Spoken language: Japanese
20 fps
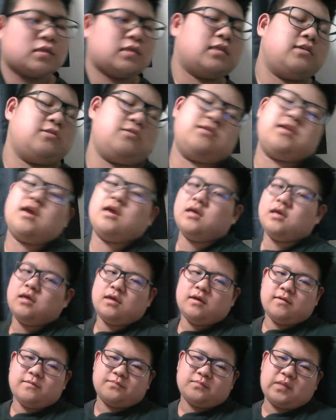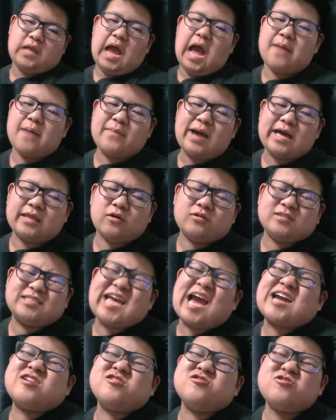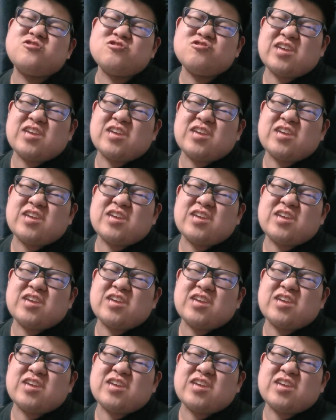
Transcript: ていうね。天の弱す